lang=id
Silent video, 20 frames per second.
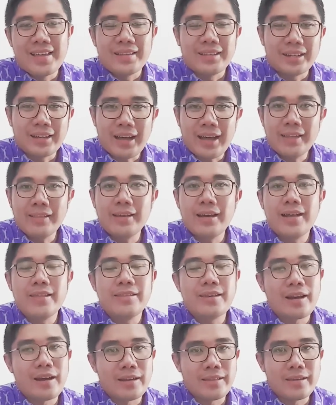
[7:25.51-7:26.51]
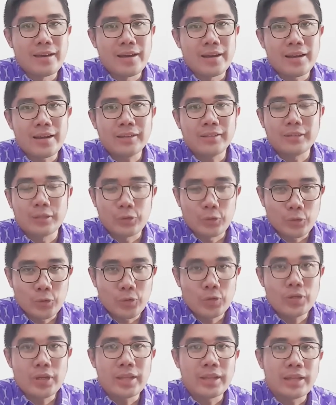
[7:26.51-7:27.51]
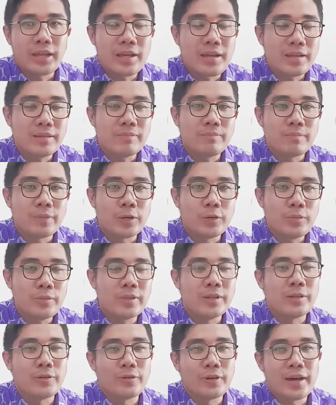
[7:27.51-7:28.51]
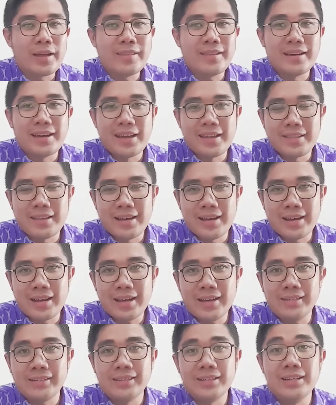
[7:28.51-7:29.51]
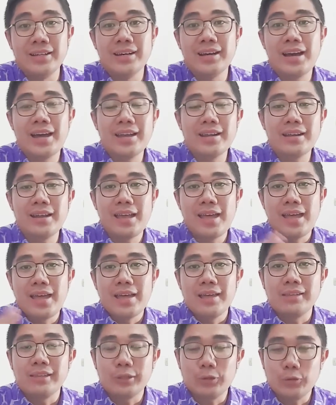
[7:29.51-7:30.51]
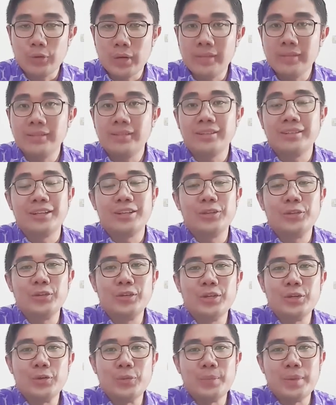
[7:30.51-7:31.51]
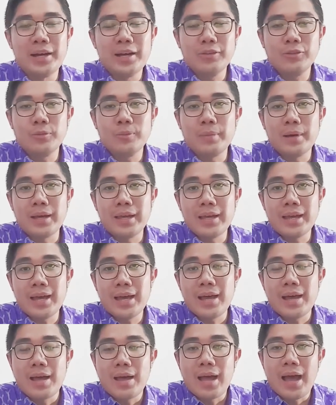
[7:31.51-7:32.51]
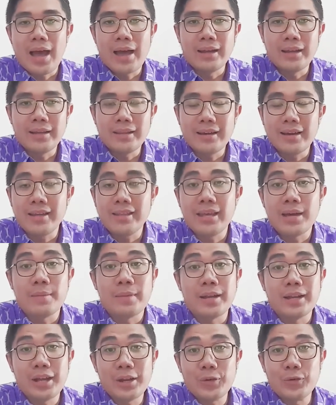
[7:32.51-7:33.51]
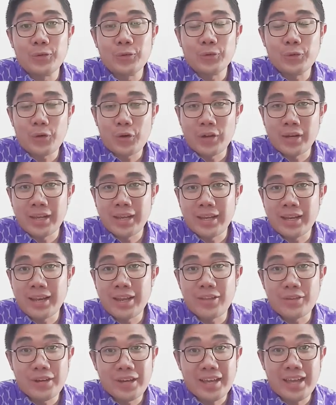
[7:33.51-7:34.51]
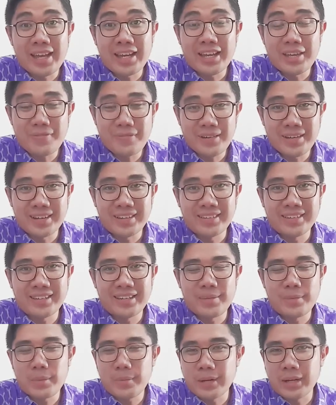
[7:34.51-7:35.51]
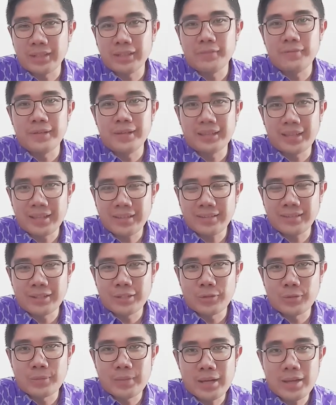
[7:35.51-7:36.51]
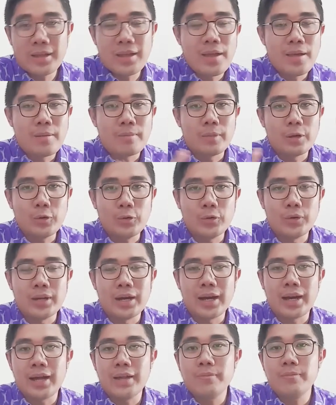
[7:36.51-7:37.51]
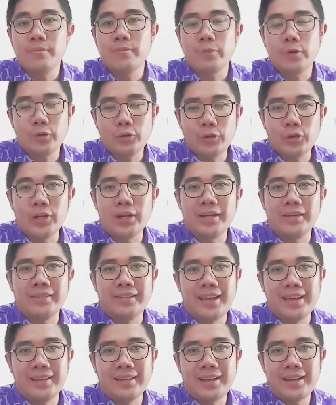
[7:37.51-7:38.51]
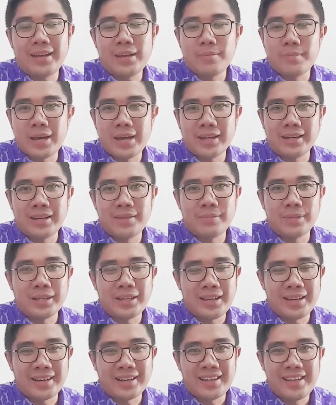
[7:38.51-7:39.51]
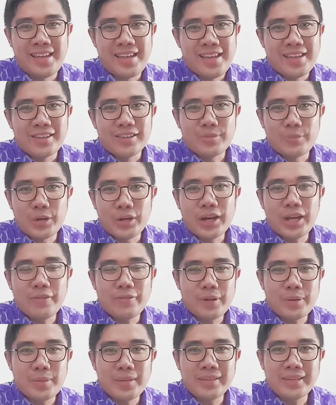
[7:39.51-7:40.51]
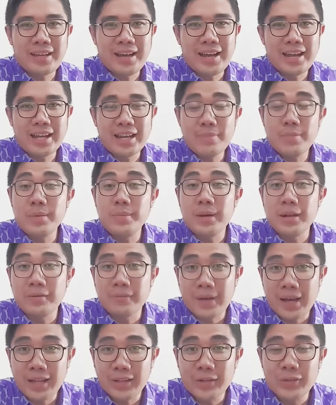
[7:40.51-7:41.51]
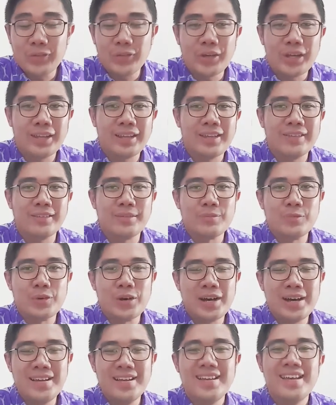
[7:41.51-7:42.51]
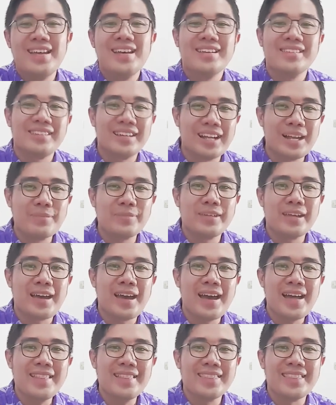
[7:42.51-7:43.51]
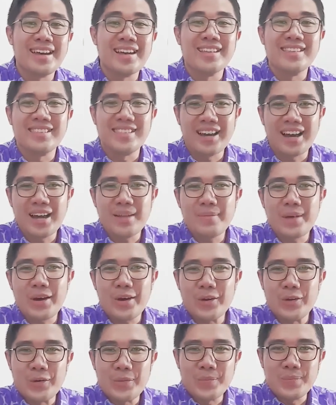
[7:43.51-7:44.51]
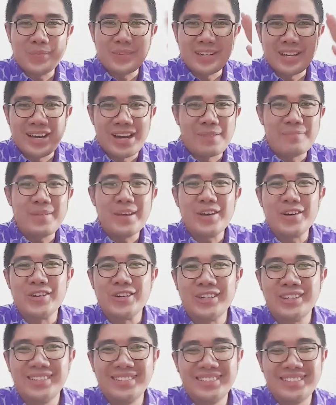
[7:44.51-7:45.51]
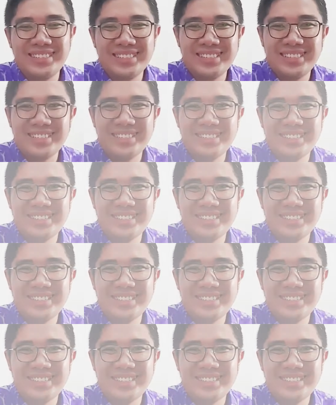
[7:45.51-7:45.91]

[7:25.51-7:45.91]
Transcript: Terkait dengan jaga jarak, tentu kita perlu melakukan jaga jarak dengan situasi tertentu di rumah supaya adanya kenyamanan untuk ODD dan juga caregiver selama beraktivitas di rumah menggunakan protokol kesehatan yang baik dan benar. Semoga informasi kali ini bermanfaat untuk kita semua. Salam sehat dan jangan maklum dengan pikun.